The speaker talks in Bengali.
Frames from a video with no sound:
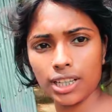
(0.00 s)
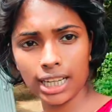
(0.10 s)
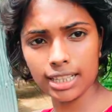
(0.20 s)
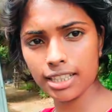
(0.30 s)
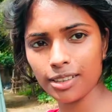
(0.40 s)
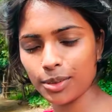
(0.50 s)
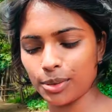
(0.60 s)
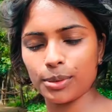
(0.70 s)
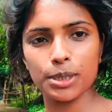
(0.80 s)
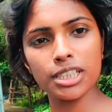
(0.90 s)
জলটা খাচ্ছে
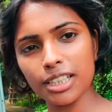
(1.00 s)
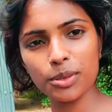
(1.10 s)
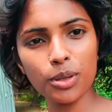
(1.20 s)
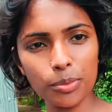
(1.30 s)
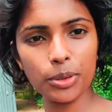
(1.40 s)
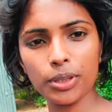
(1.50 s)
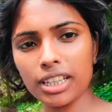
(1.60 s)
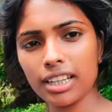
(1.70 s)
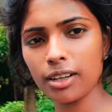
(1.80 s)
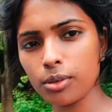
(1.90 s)
ততক্ষণ তোমাদের সাথে একটু গল্প করে
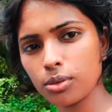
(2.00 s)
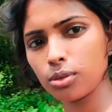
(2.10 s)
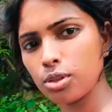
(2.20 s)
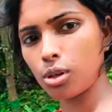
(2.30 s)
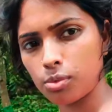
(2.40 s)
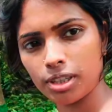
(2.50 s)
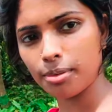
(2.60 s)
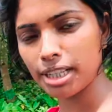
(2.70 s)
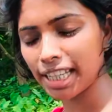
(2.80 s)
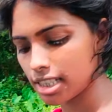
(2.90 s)
নিই কারণ ওই সসপ্যানটা
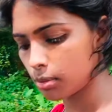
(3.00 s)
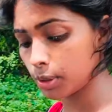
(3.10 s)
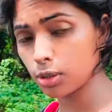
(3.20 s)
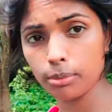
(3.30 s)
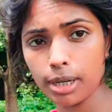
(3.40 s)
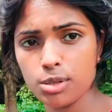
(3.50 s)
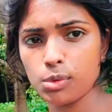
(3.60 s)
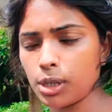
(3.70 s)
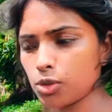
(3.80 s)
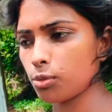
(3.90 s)
আবার নিয়ে যাবো ভেতরে
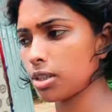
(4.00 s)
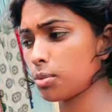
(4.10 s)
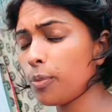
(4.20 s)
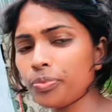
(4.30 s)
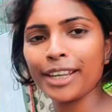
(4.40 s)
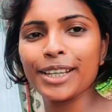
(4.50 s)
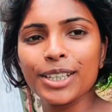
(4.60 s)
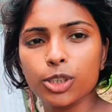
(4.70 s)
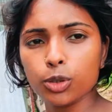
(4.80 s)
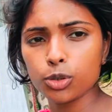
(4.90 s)
মাজবো বাসন মাজবো
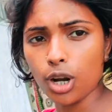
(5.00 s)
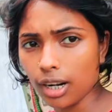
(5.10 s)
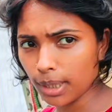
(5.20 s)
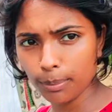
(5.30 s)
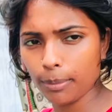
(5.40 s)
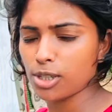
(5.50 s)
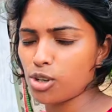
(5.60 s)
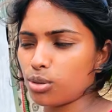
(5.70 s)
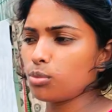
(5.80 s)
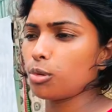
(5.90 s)
তো সকালবেলায় পাপাকে
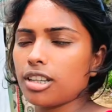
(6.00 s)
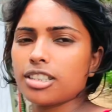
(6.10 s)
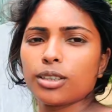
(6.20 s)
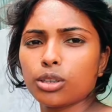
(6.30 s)
যতক্ষণ পড়াচ্ছিল